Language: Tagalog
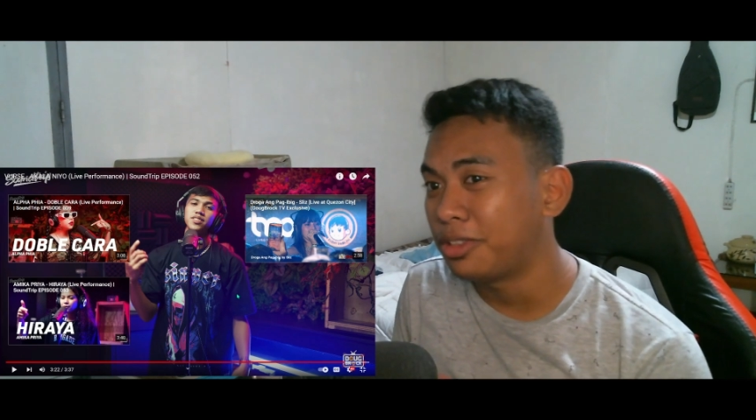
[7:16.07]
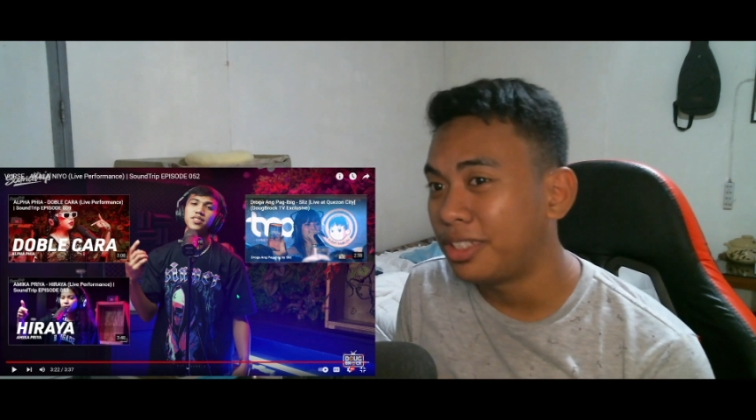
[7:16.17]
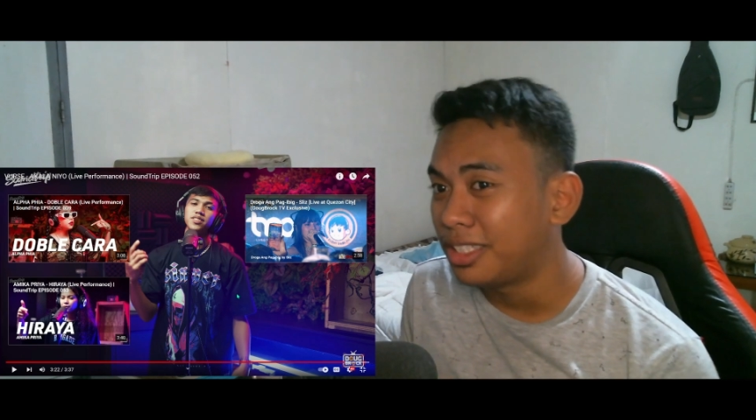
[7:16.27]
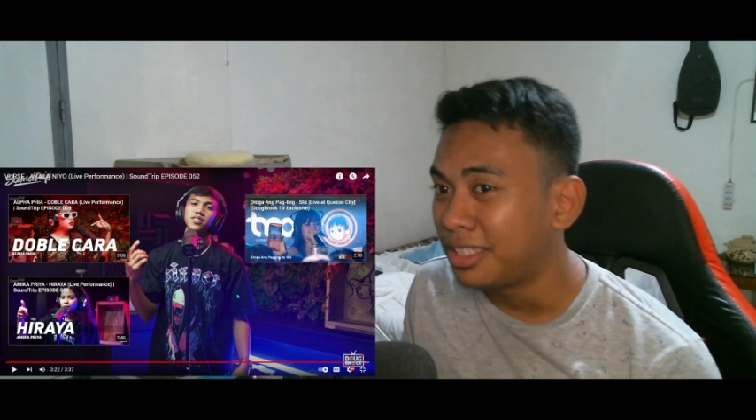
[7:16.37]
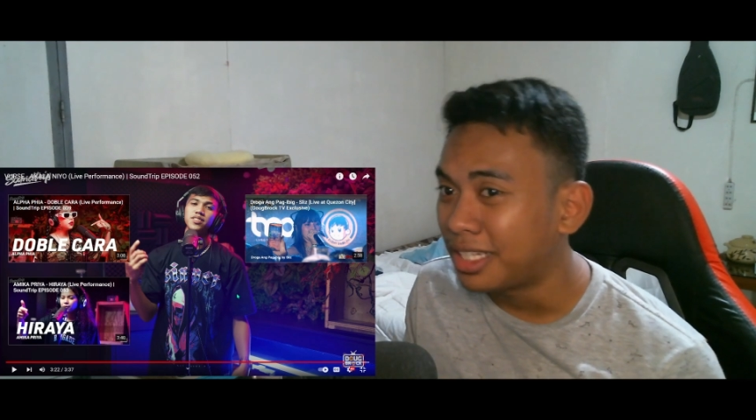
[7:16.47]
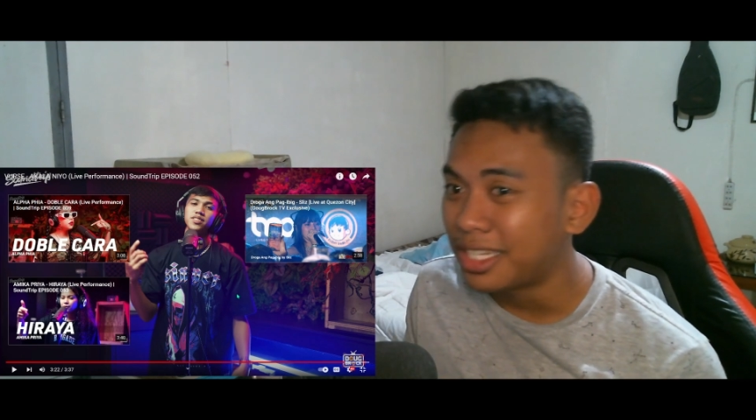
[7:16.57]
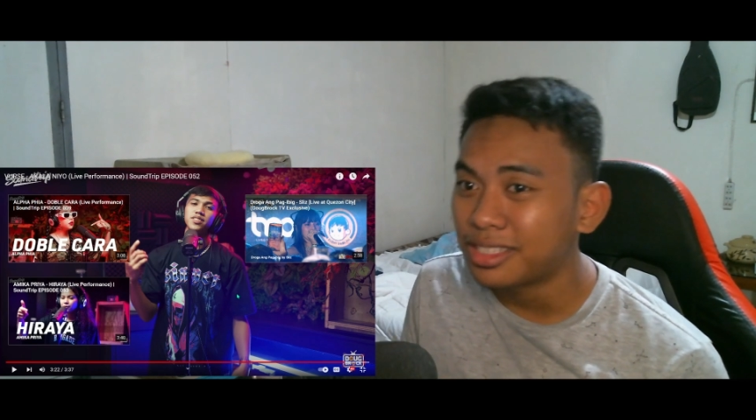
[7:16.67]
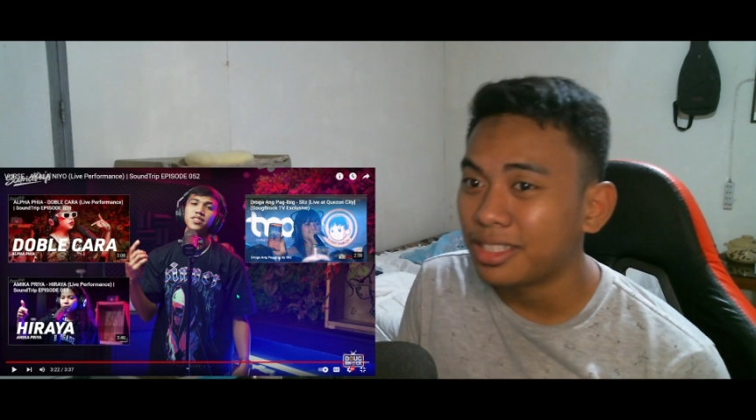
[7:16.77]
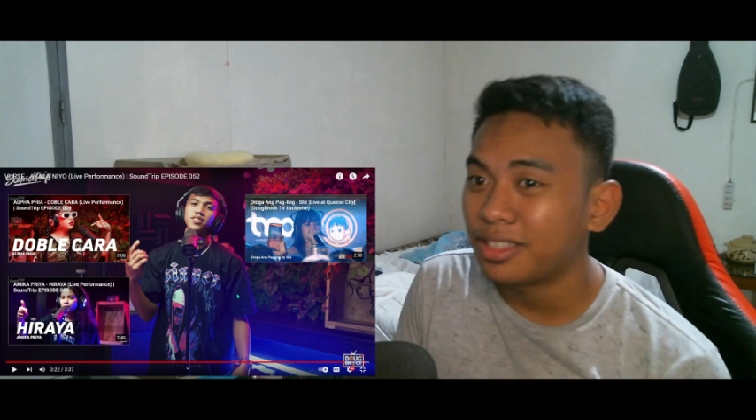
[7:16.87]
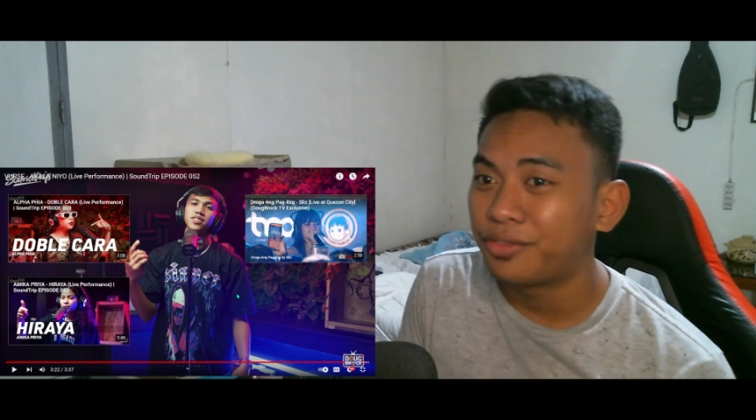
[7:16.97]
and
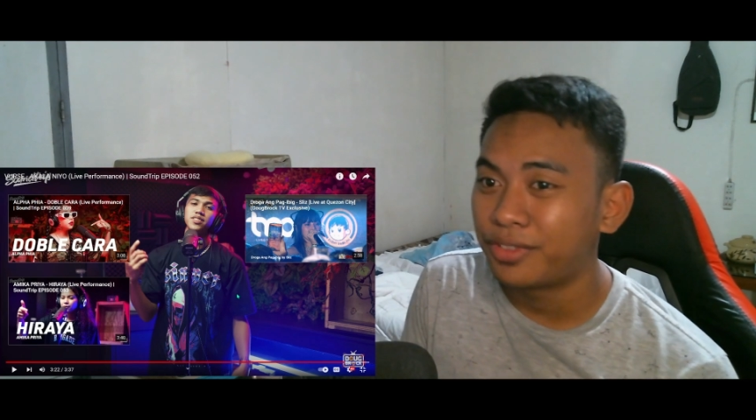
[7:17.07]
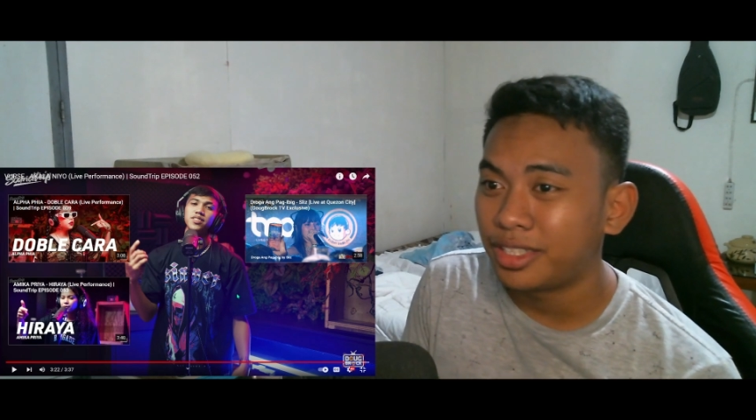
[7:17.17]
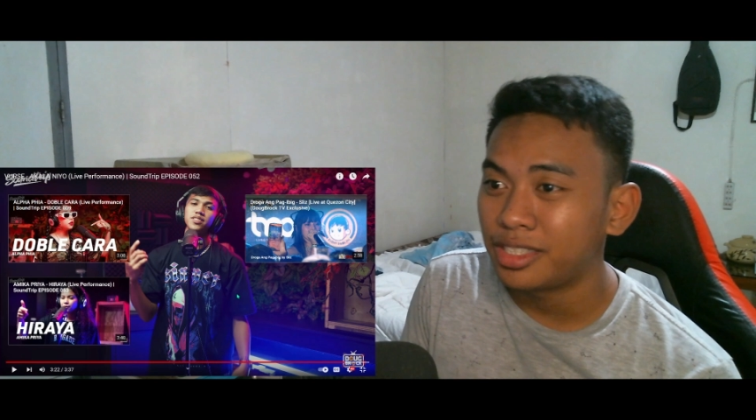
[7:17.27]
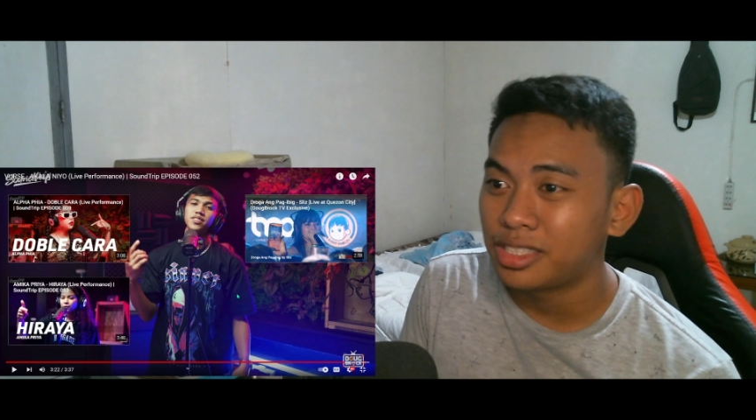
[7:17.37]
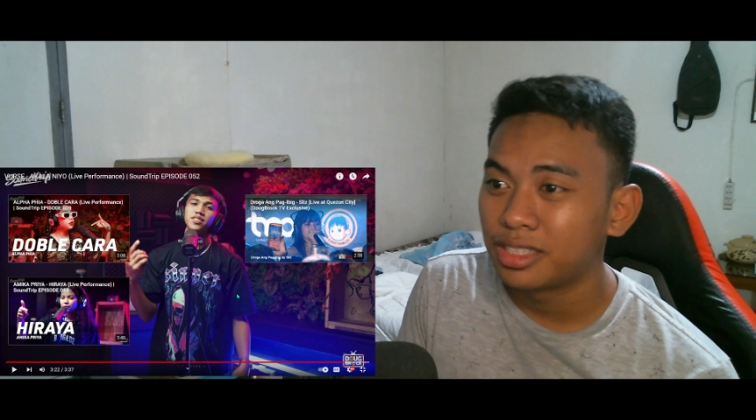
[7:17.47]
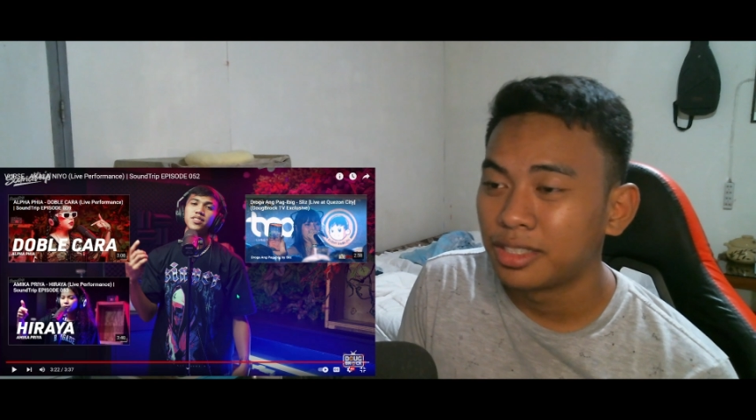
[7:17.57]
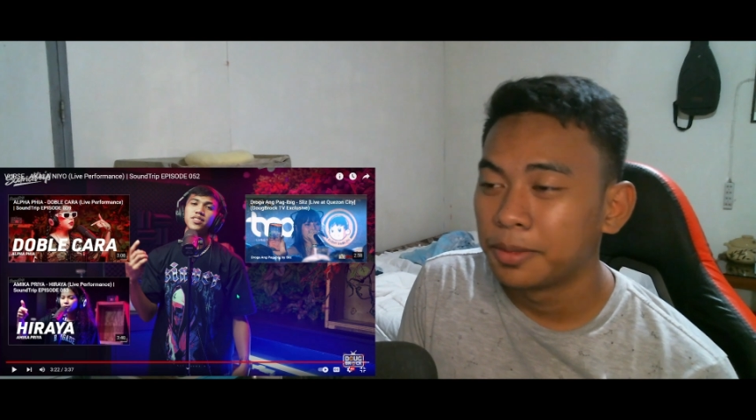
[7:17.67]
nangastig ni verse.